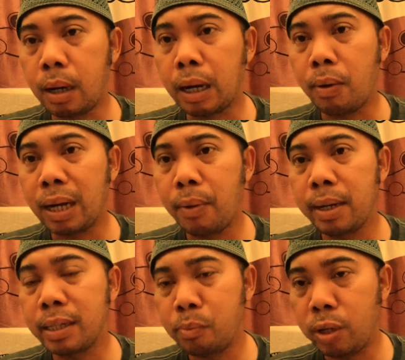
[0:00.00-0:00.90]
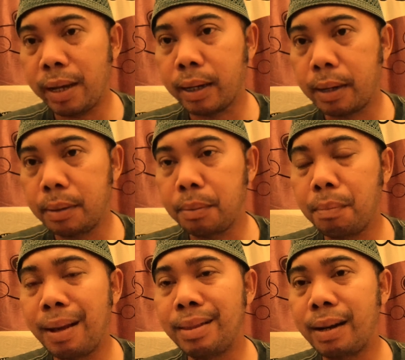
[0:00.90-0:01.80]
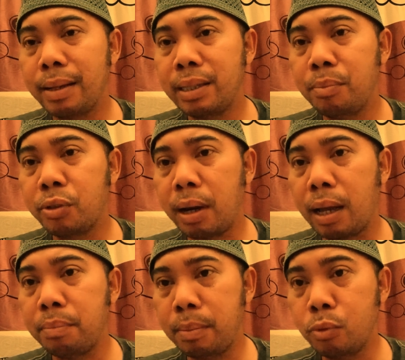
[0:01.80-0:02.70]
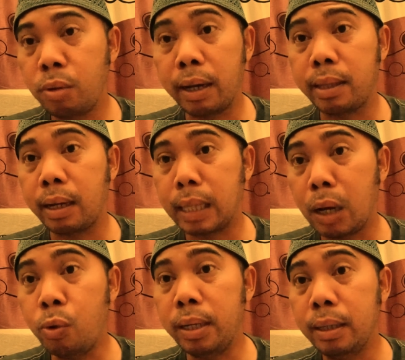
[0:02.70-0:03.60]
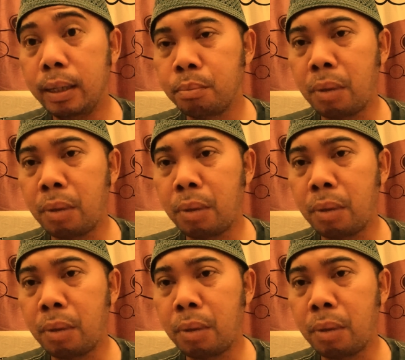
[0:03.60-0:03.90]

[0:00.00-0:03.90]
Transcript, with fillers: Nah, kawan-kawan yang semuliakan, kan mantra simsalabim sudah kita ketahui